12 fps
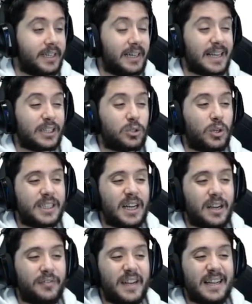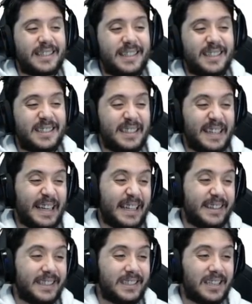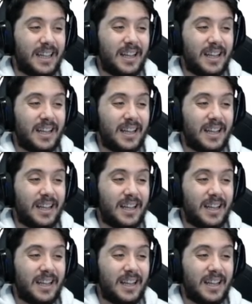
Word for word: En el caso de que se refiera a las tiendas itinerantes,